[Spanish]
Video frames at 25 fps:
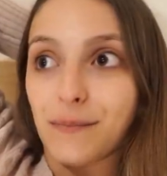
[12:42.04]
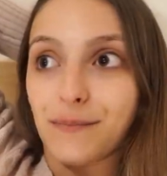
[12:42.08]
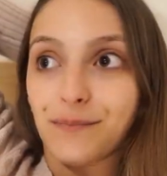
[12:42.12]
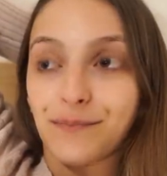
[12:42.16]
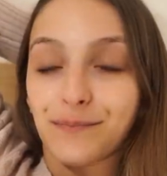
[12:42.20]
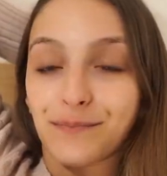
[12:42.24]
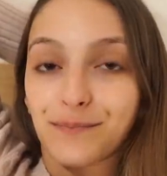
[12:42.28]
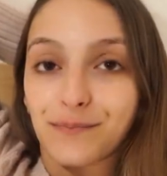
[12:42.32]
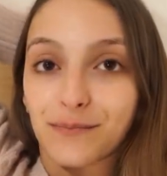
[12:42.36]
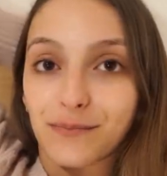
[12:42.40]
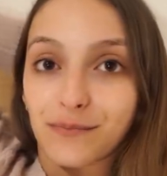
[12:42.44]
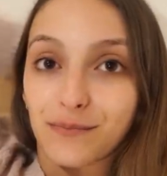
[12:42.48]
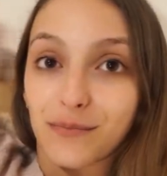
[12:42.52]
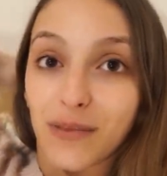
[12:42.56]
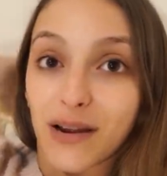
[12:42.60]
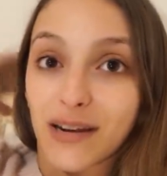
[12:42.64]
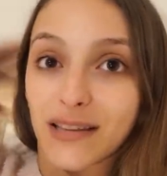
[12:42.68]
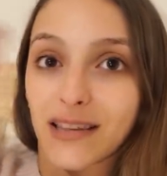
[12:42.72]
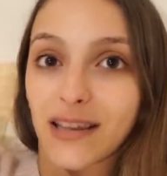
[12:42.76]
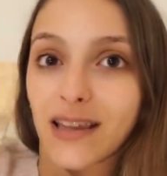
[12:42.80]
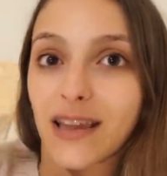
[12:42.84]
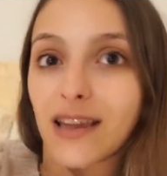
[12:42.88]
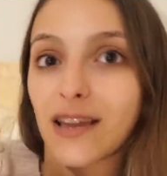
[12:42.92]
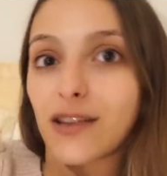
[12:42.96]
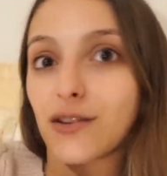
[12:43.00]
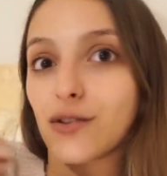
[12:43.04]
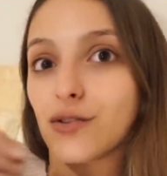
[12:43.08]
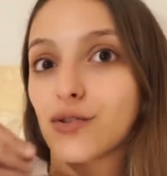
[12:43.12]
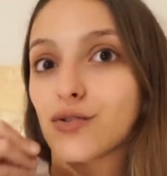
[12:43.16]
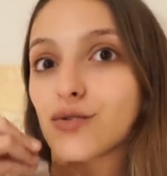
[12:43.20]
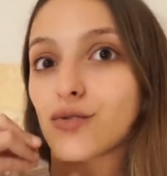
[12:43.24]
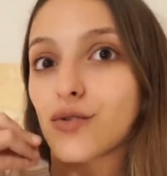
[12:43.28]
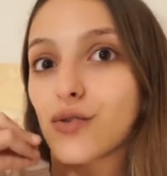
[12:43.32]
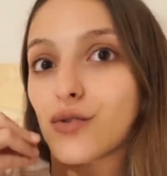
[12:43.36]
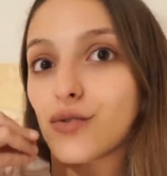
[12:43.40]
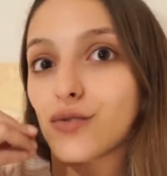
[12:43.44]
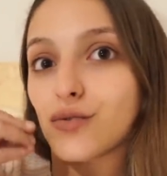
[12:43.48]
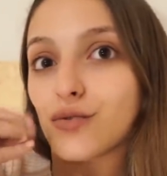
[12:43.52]
Mm, partes que yo
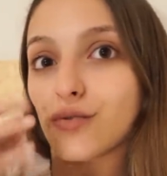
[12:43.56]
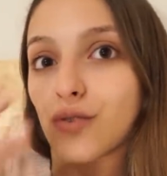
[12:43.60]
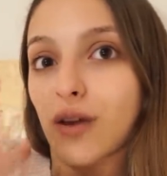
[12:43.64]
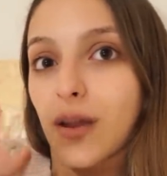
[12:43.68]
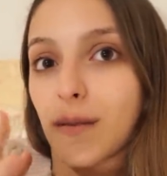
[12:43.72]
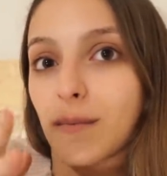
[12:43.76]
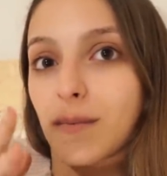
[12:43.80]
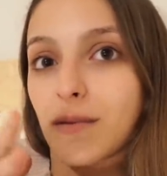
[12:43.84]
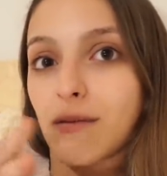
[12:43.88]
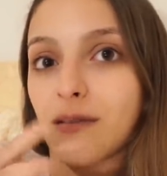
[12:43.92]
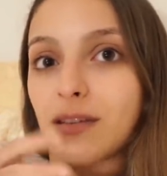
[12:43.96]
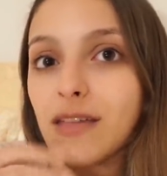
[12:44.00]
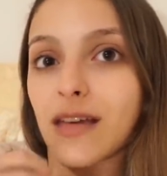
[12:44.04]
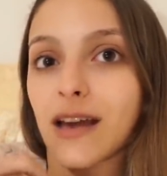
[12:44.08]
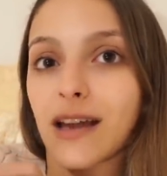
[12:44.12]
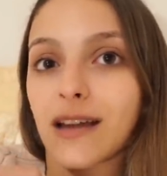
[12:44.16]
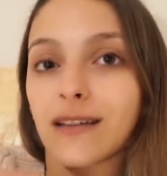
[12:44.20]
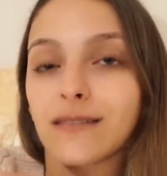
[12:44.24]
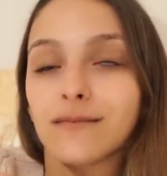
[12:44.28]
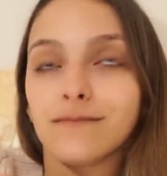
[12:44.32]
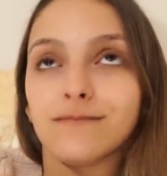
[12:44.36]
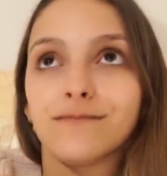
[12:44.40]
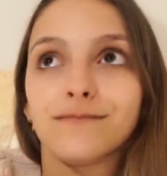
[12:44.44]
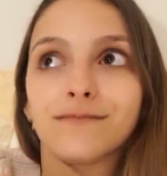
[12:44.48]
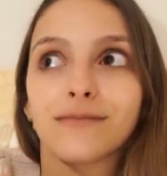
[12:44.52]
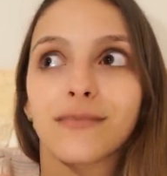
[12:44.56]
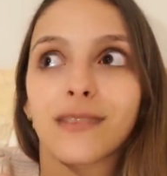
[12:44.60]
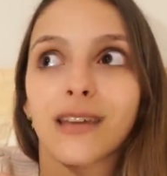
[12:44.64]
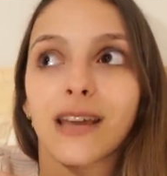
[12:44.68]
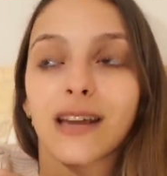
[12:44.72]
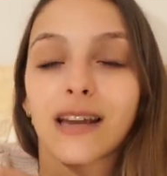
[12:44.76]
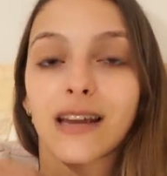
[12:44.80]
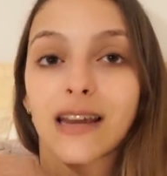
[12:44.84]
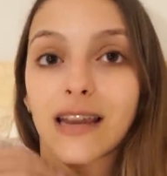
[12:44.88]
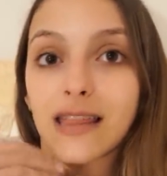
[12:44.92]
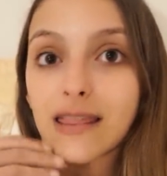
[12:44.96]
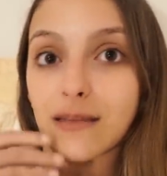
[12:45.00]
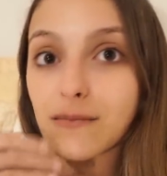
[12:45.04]
suelo estudiar en mi vida,
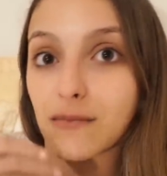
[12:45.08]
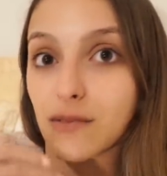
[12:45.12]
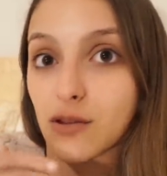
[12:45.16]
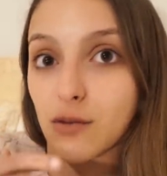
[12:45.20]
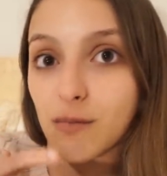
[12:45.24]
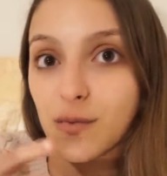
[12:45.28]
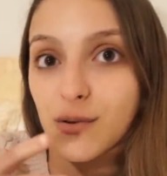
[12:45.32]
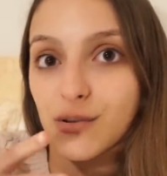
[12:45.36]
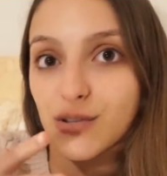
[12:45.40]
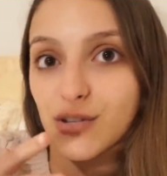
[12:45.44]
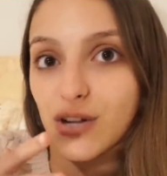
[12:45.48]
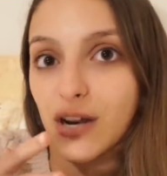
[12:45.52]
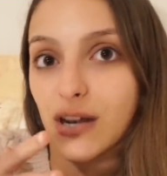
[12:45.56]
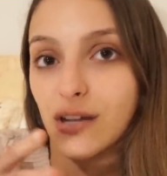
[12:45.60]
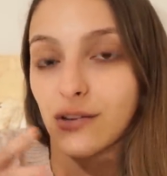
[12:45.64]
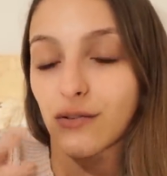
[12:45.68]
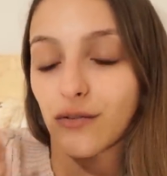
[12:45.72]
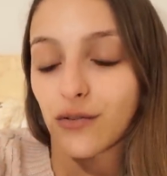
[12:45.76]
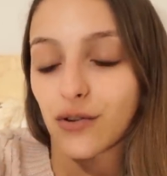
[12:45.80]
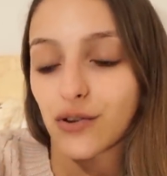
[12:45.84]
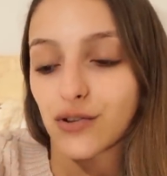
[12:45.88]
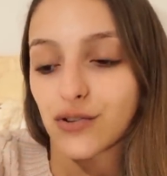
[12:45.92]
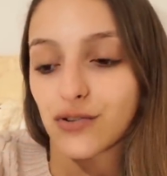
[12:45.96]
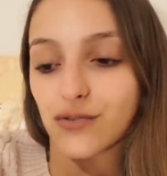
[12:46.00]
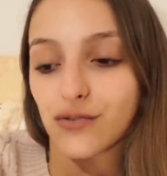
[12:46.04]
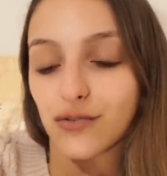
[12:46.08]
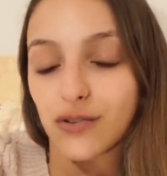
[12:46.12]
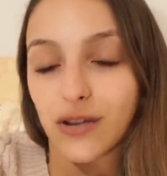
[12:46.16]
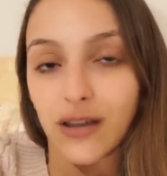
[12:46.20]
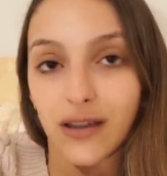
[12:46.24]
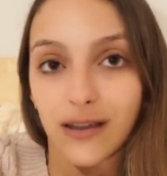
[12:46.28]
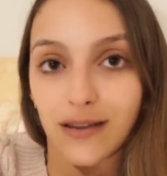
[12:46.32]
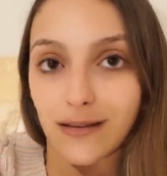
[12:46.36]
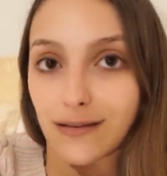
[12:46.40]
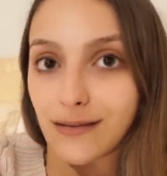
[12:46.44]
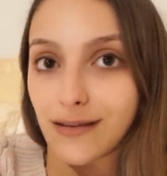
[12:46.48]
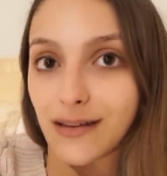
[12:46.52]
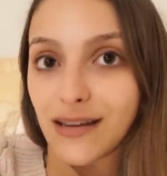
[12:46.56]
mm, crecimiento personal y todo eso,
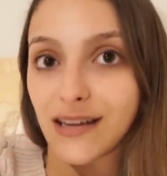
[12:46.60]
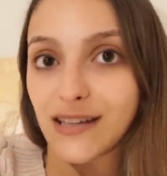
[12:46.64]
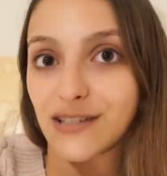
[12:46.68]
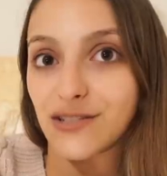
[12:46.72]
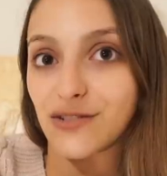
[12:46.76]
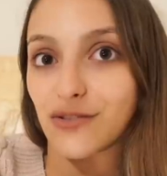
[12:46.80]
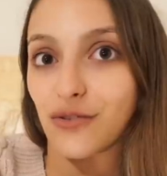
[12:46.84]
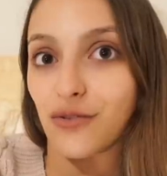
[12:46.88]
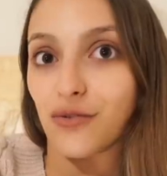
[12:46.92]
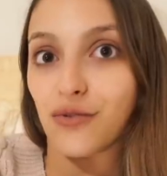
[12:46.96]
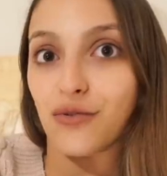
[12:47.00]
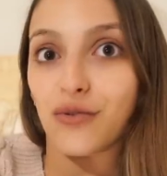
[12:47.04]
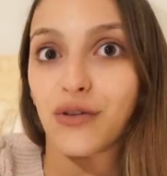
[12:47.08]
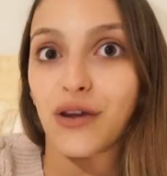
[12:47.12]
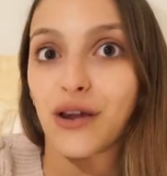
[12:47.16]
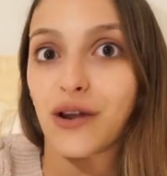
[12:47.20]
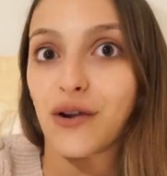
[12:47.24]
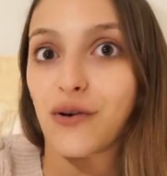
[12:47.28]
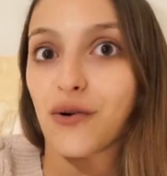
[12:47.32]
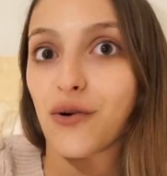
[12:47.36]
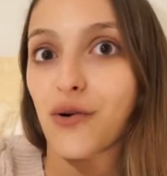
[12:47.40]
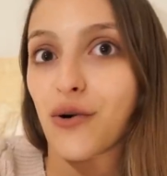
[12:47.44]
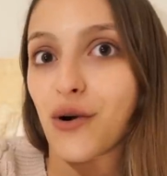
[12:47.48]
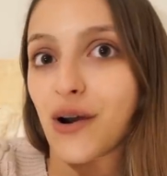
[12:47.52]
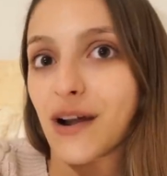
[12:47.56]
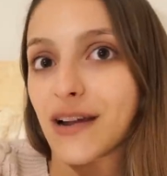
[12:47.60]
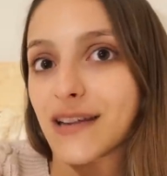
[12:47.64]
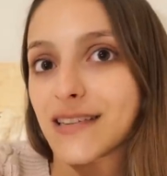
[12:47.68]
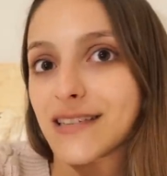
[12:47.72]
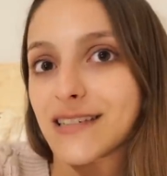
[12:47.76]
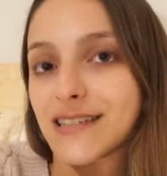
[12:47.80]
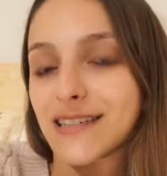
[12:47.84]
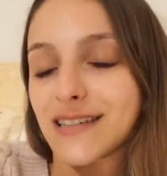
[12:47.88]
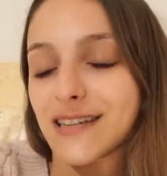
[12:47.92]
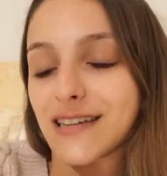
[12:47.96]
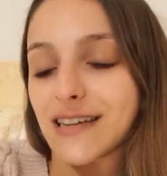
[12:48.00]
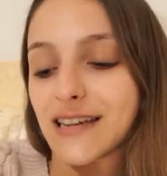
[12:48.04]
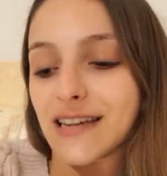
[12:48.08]
que es todo de
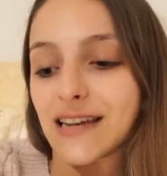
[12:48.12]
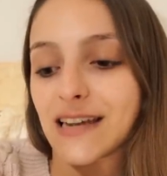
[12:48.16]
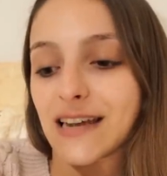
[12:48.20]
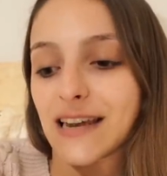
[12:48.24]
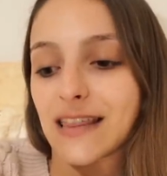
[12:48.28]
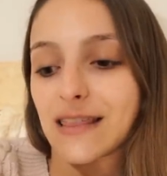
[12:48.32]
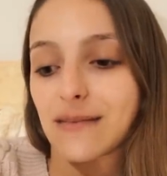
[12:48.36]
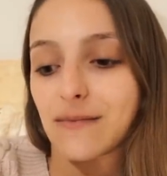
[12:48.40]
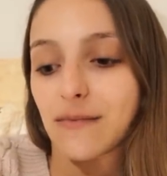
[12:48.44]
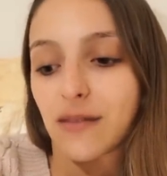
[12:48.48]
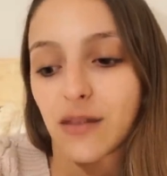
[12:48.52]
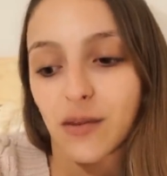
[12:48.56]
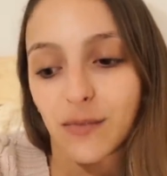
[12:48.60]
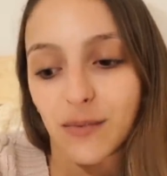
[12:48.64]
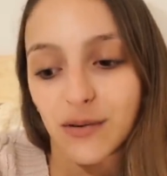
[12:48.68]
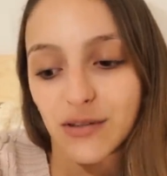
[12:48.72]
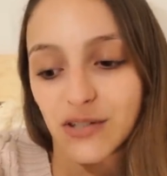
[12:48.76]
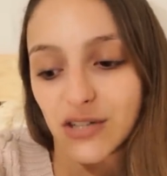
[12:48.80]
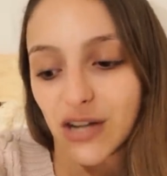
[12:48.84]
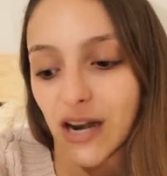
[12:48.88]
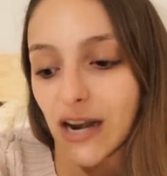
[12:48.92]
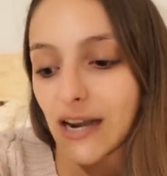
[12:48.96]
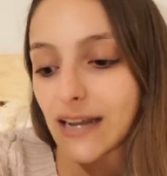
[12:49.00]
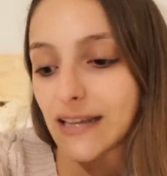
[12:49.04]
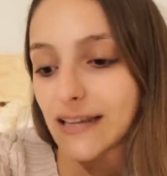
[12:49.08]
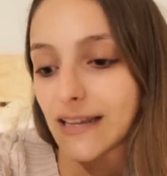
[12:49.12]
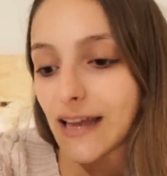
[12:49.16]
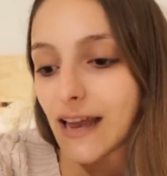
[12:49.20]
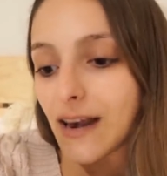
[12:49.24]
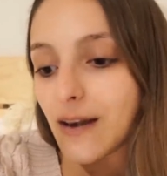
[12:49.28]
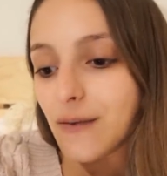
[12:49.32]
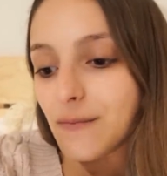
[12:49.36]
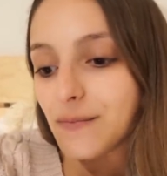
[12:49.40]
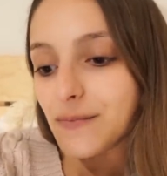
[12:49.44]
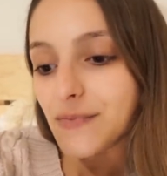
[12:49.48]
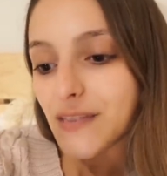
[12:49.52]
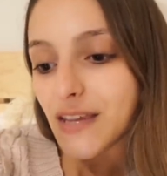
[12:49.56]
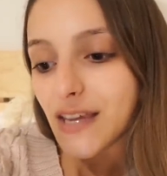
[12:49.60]
coach y crecimiento personal y tal.